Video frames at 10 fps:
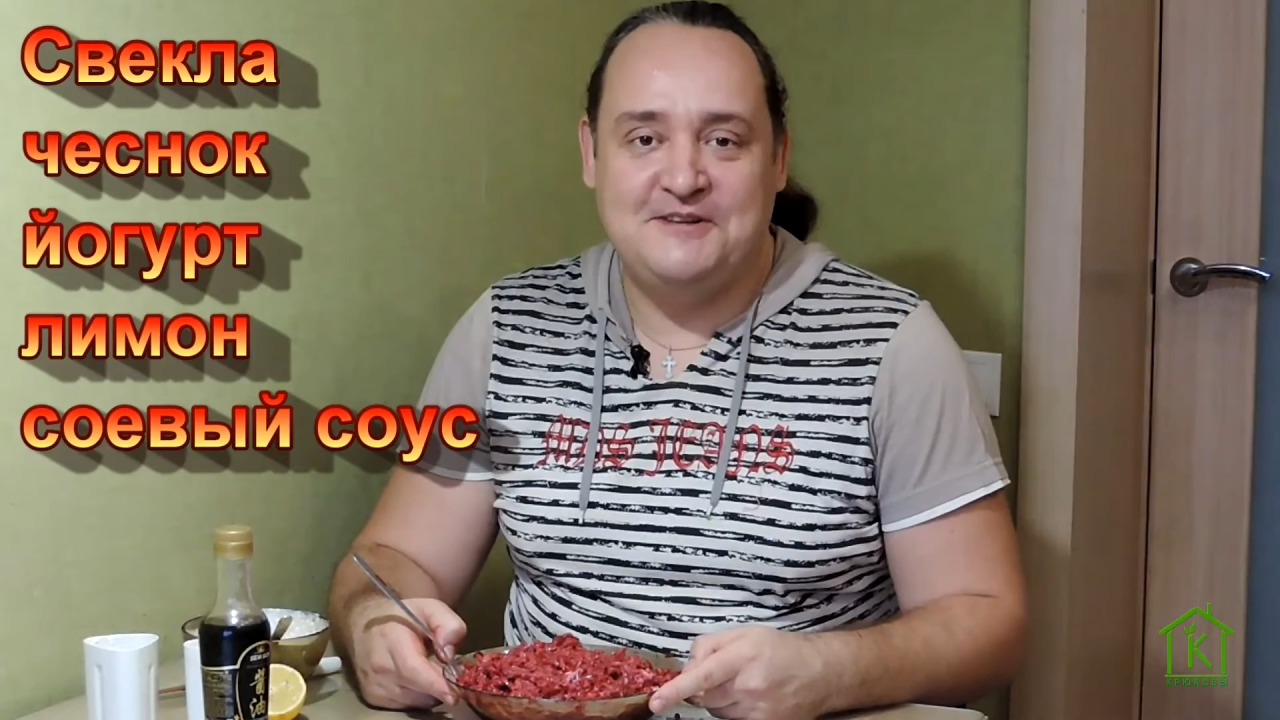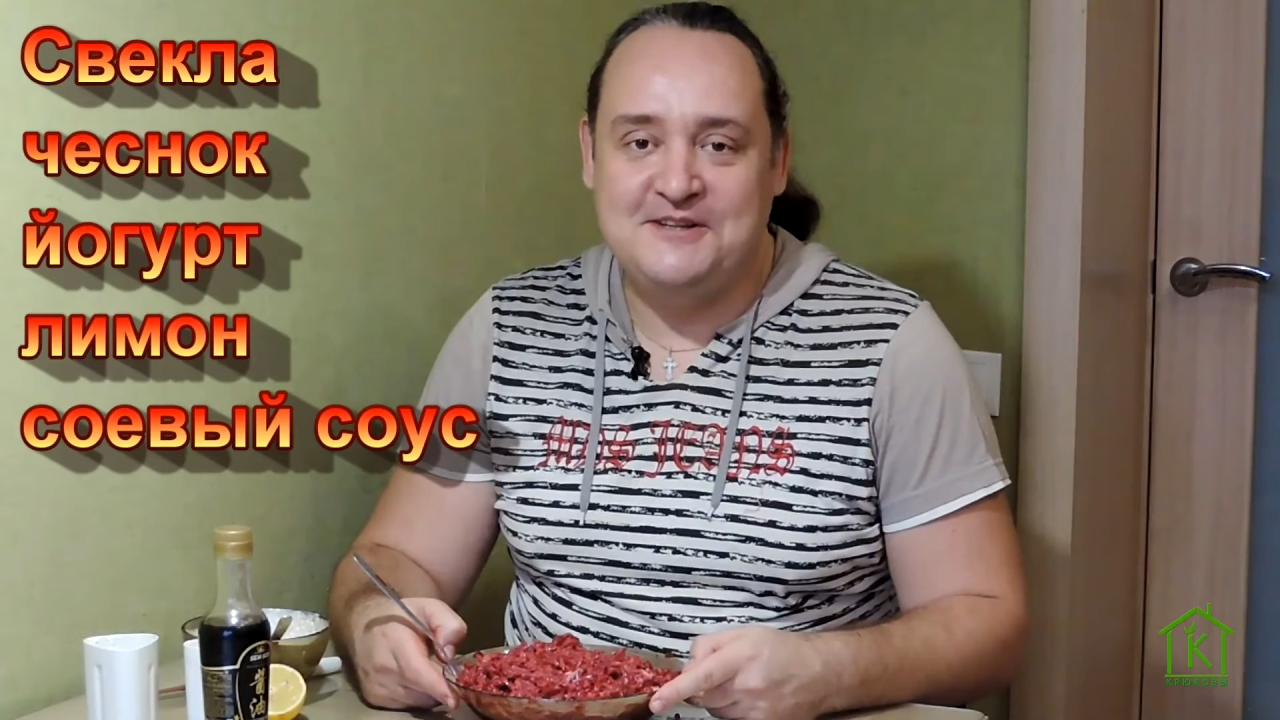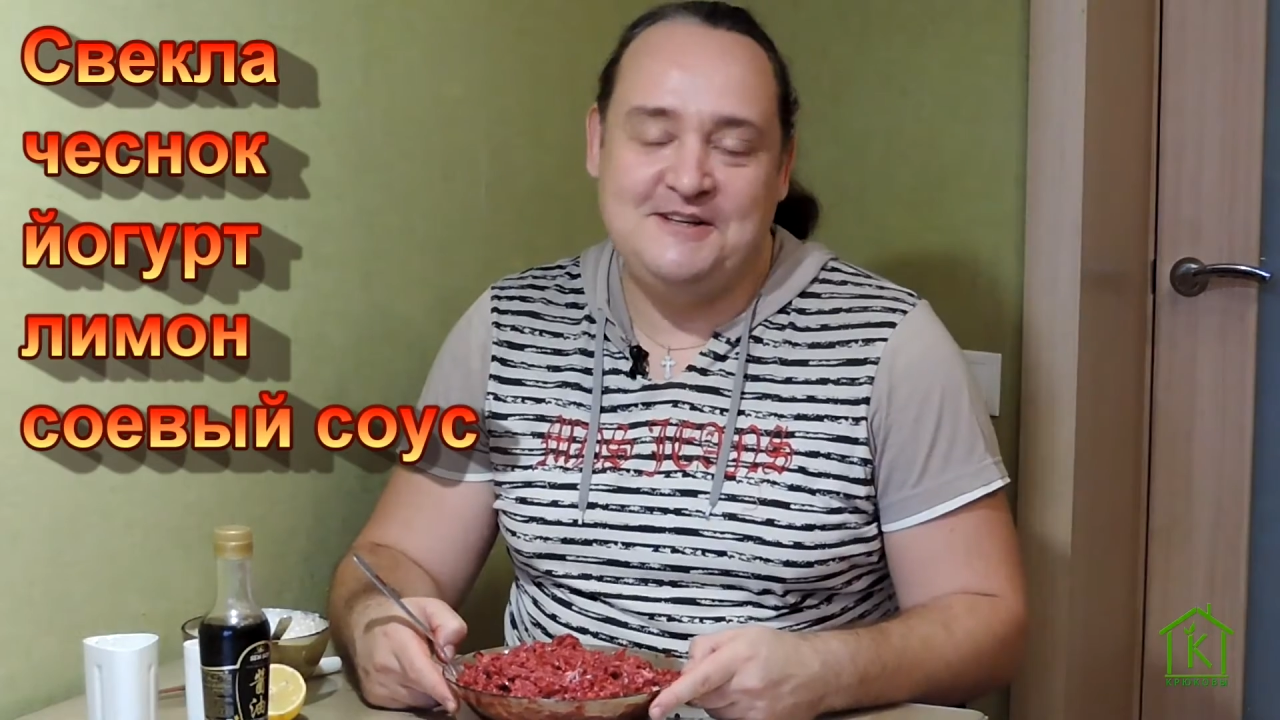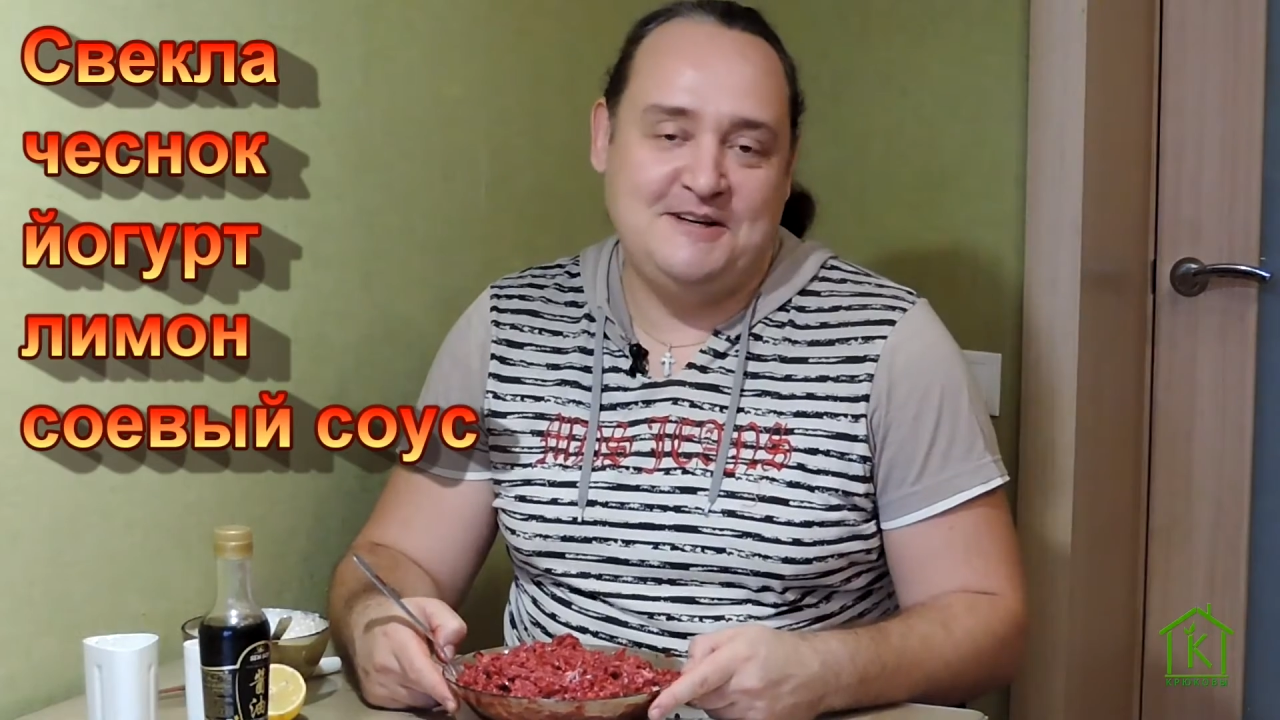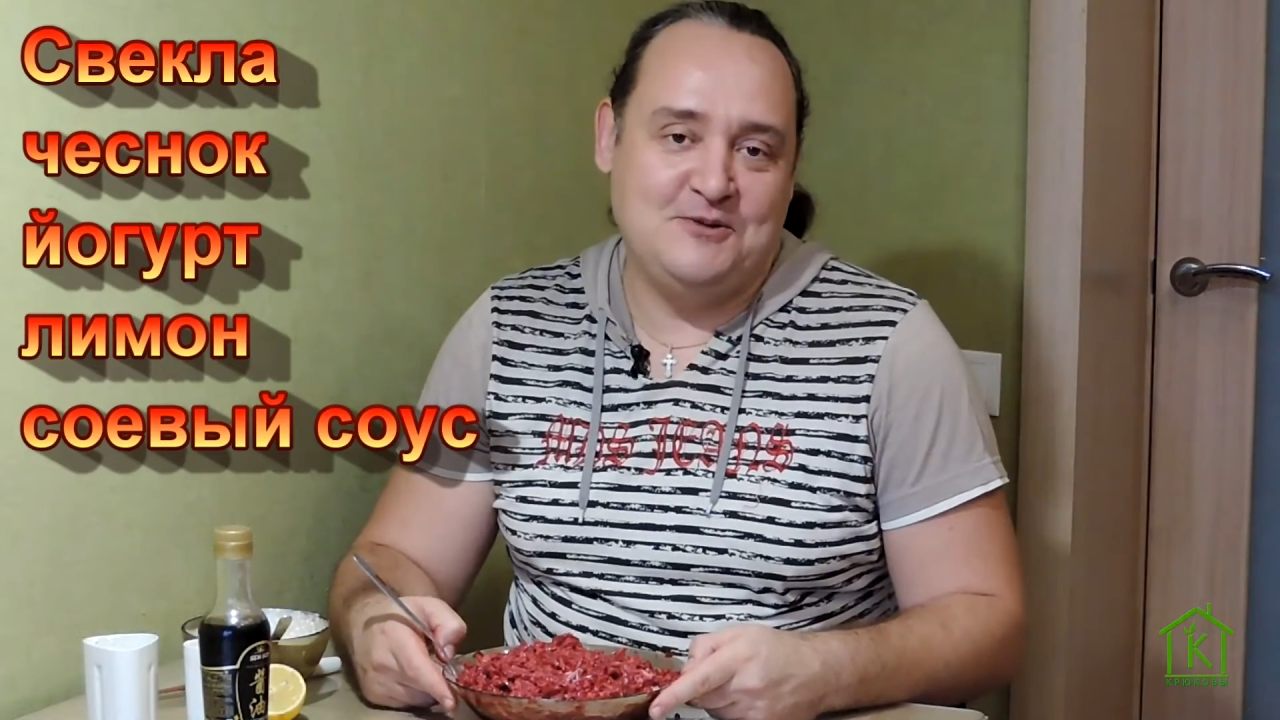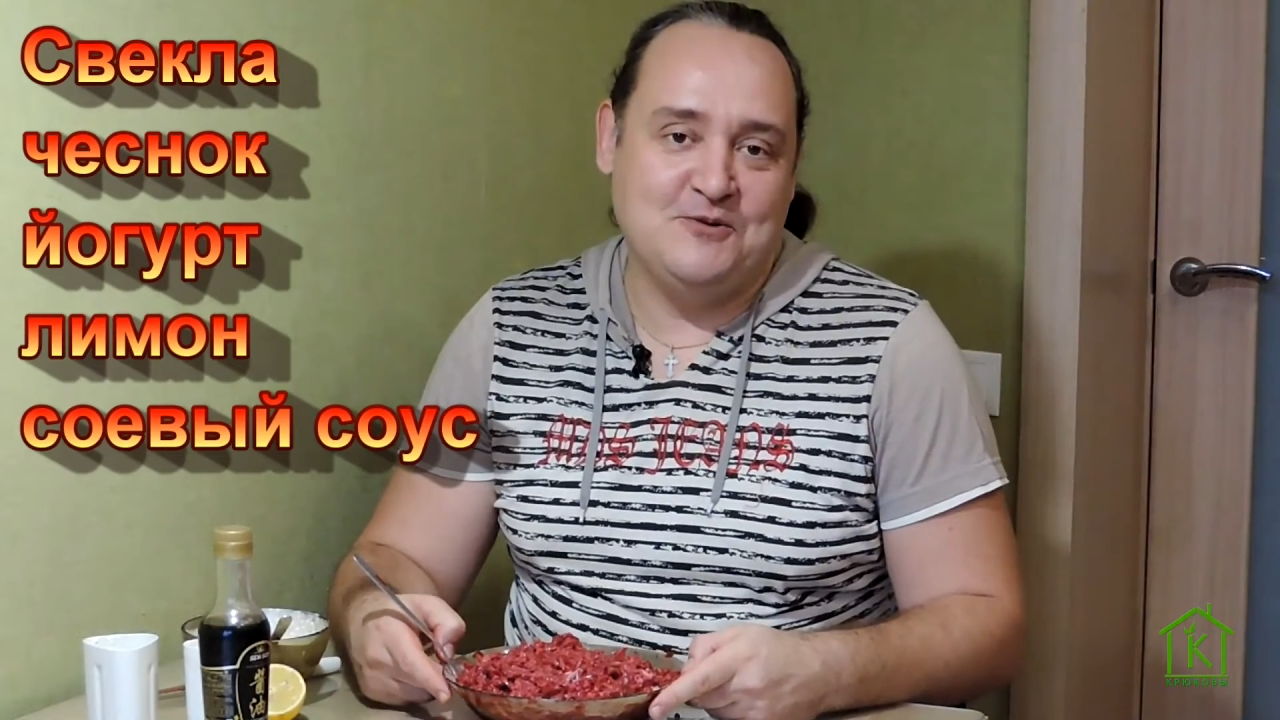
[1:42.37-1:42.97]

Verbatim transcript: свеклы